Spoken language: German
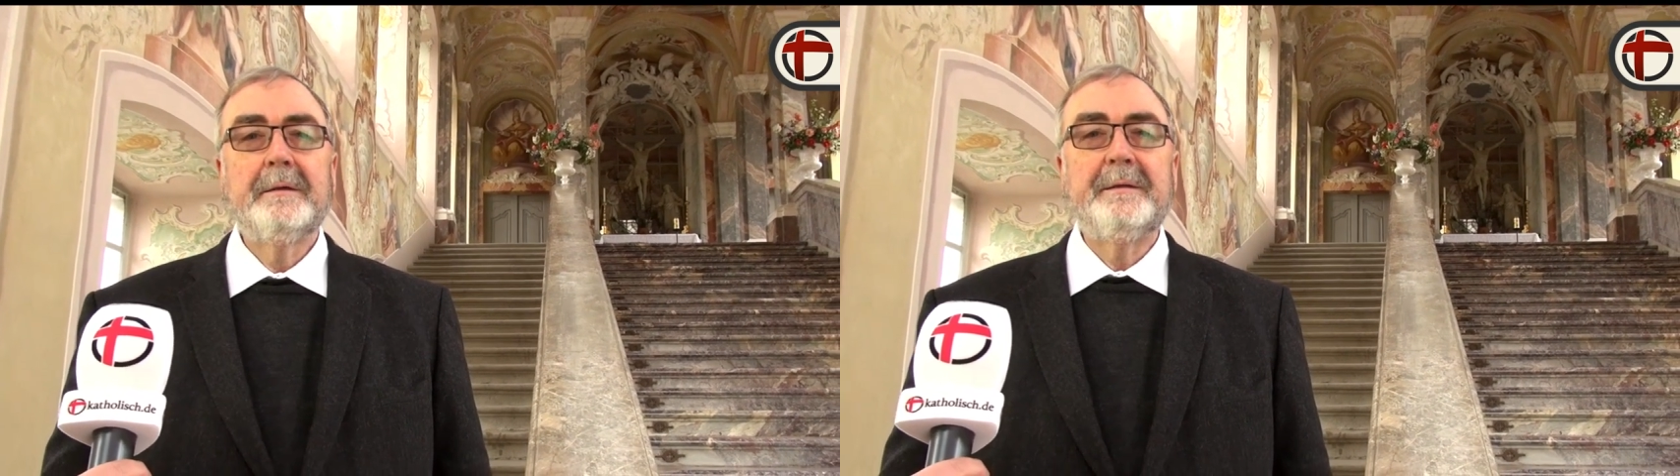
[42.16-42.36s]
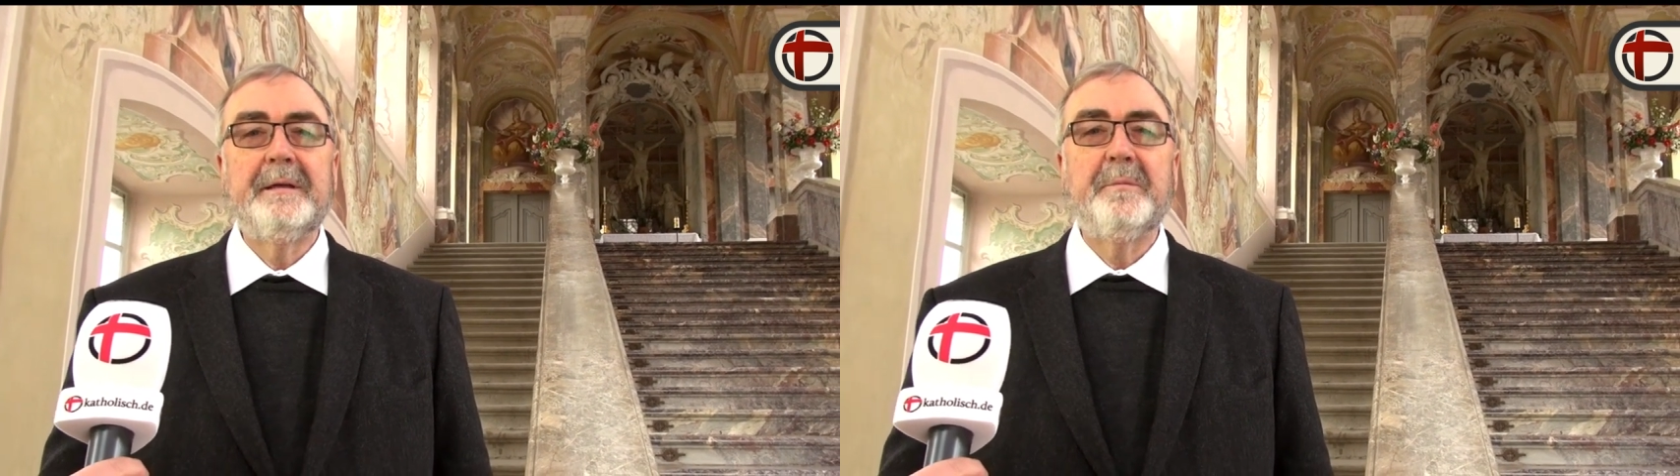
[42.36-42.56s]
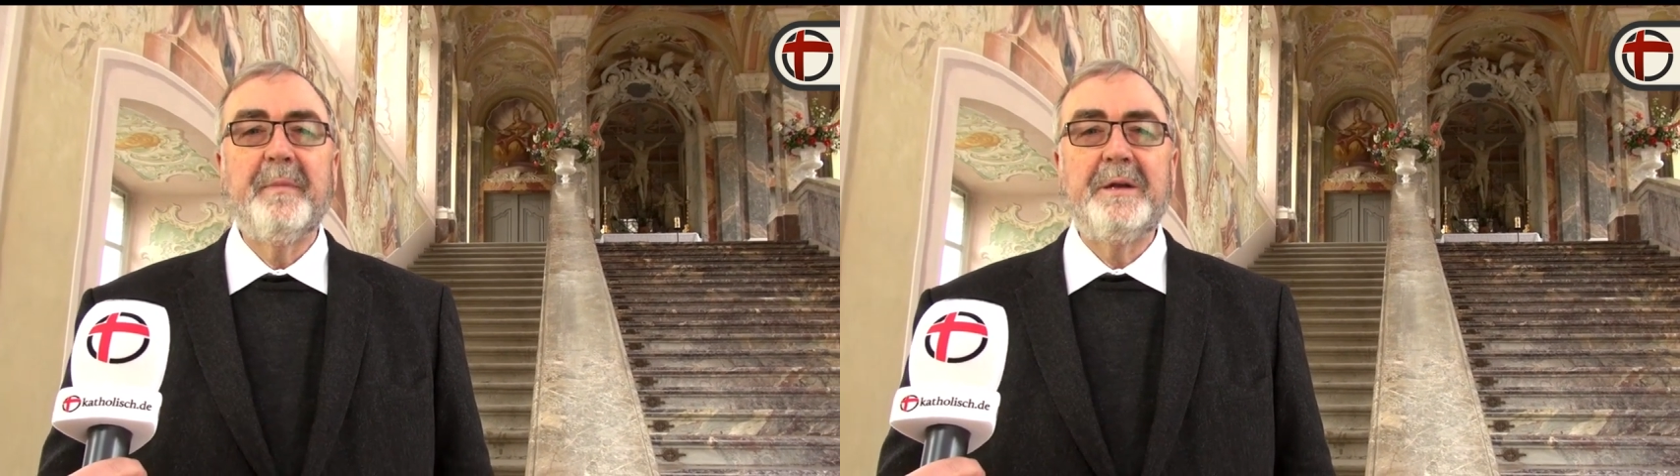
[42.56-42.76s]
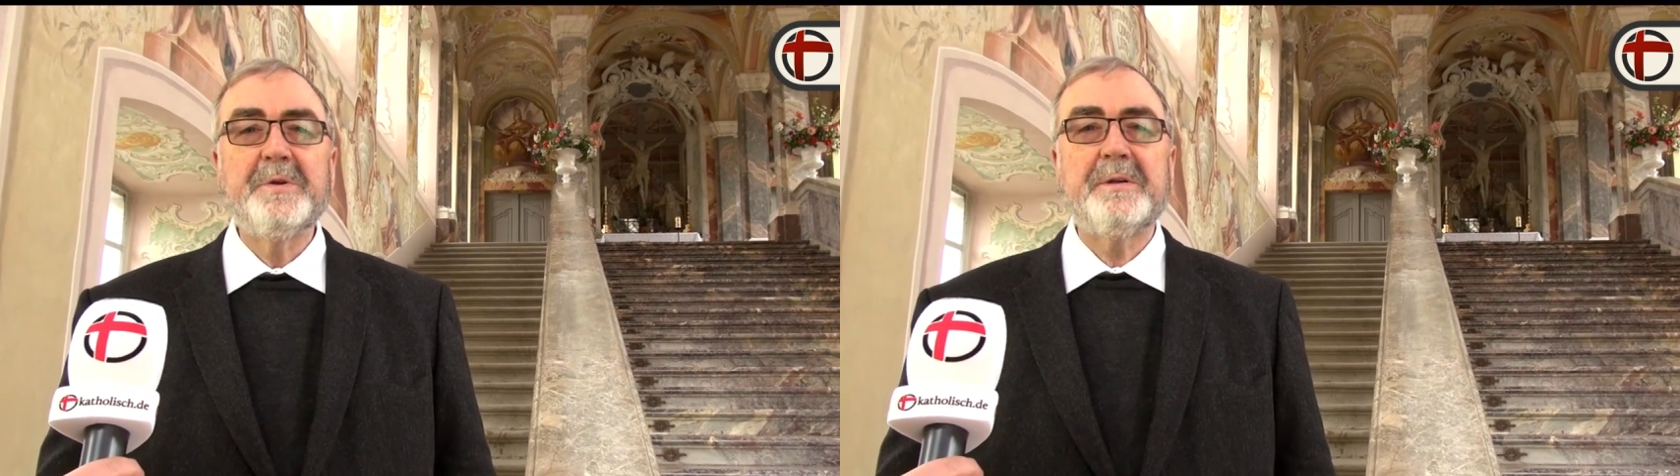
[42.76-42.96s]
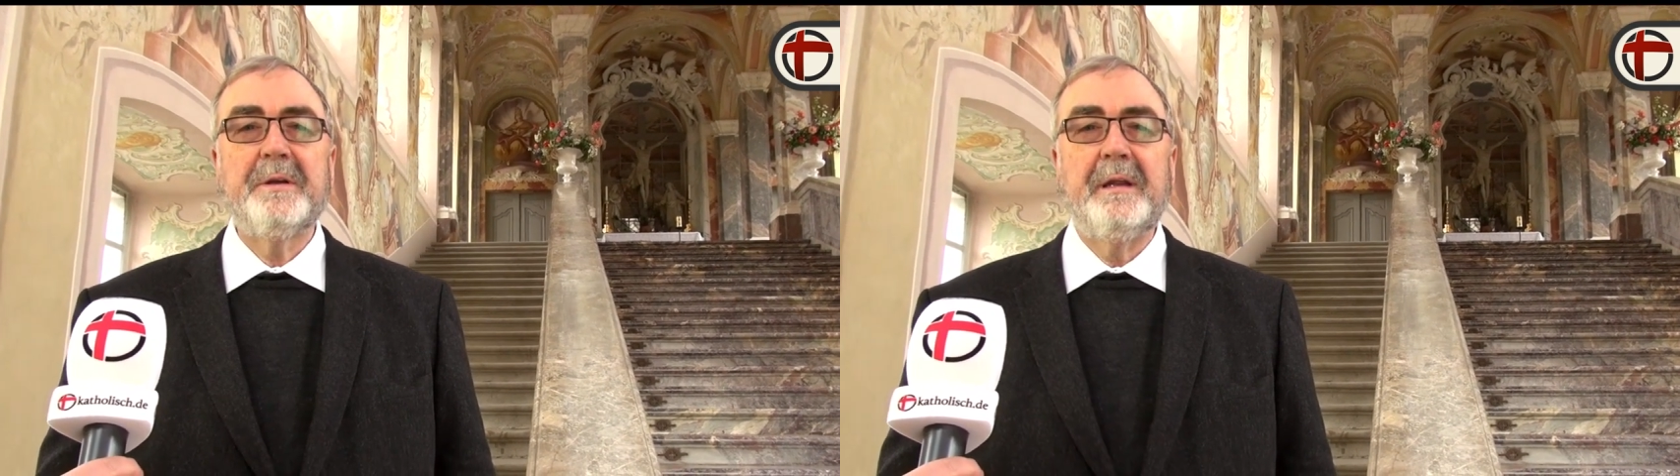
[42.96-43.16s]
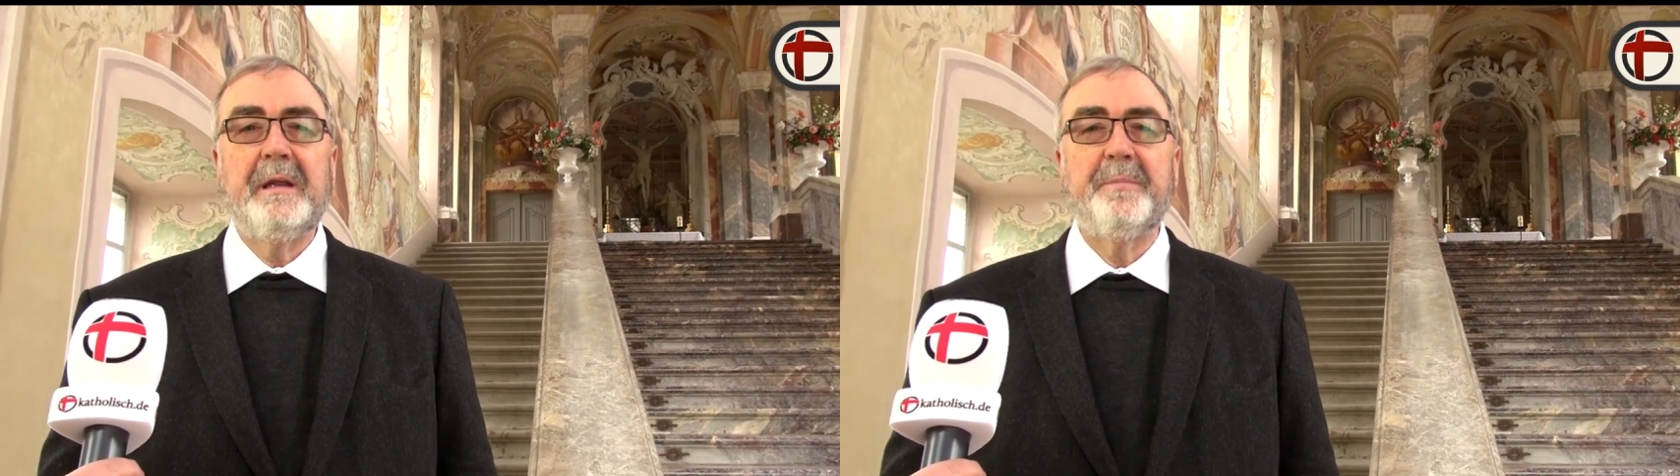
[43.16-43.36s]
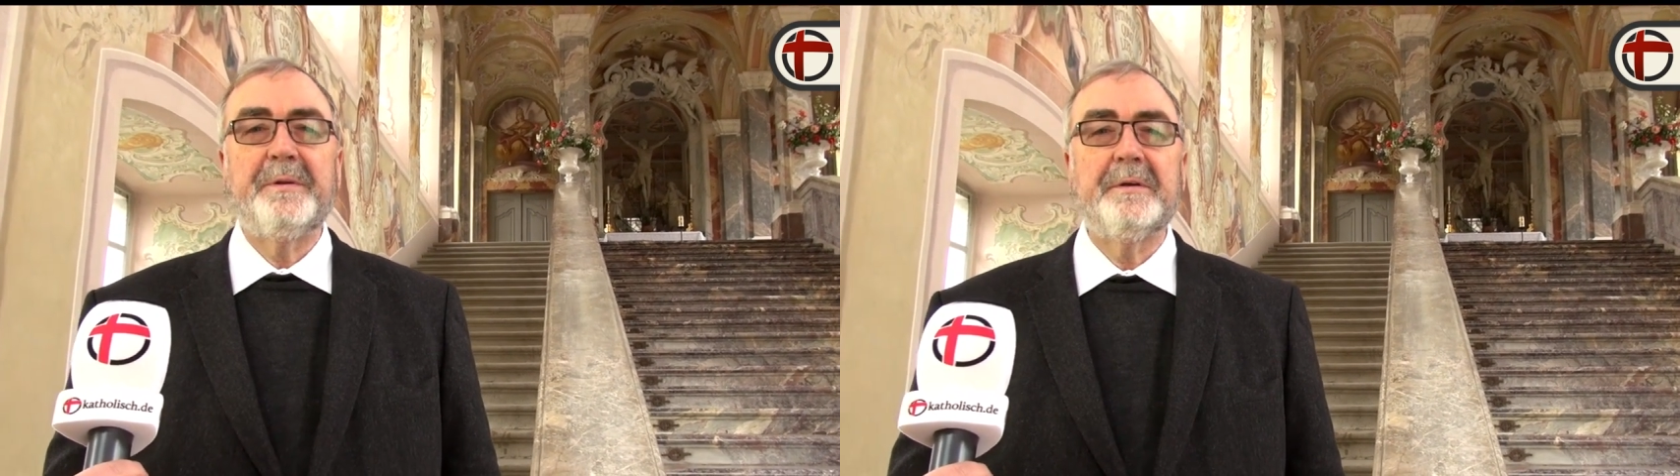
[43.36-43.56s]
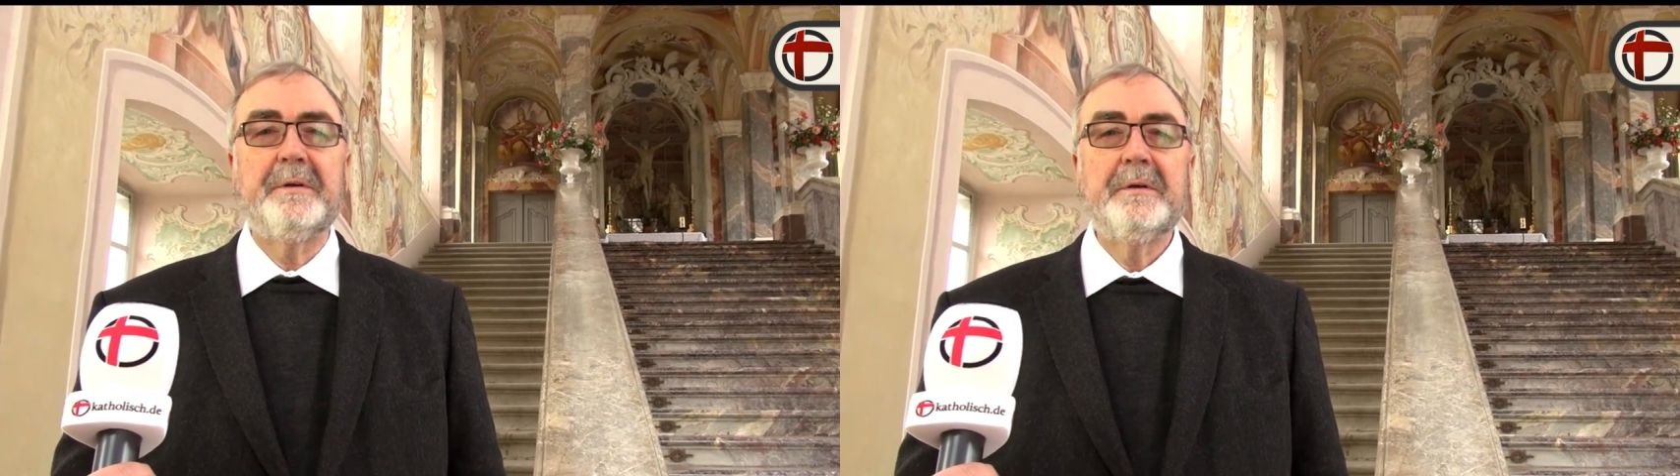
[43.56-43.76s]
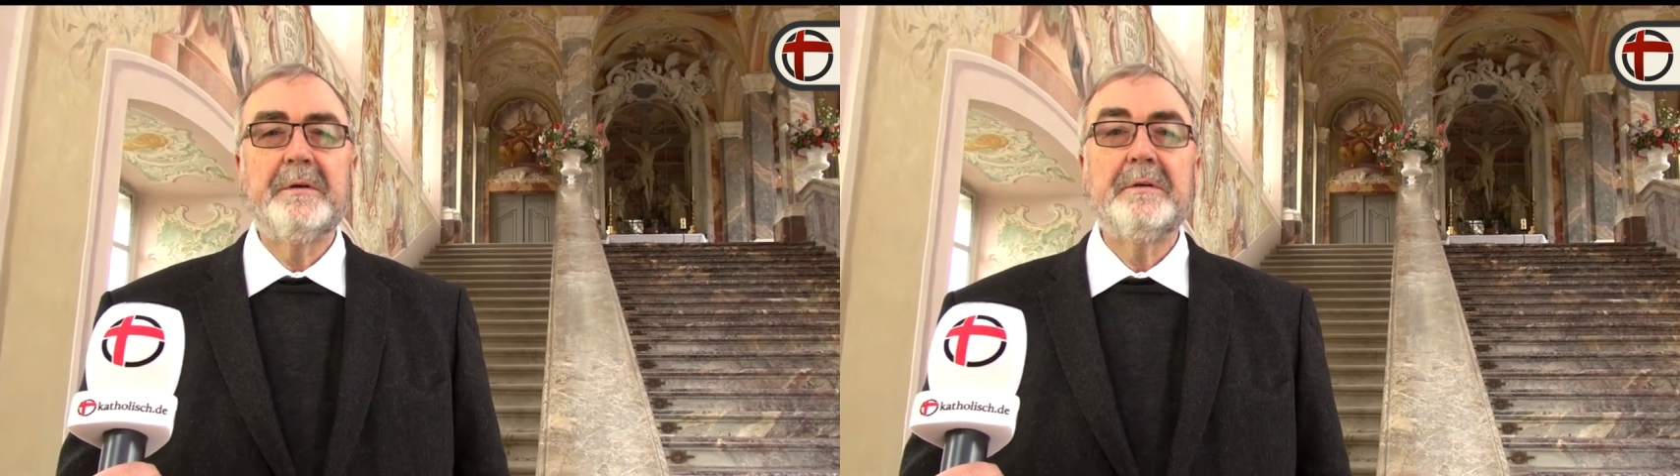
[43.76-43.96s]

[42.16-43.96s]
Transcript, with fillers: der die Menschen liebte,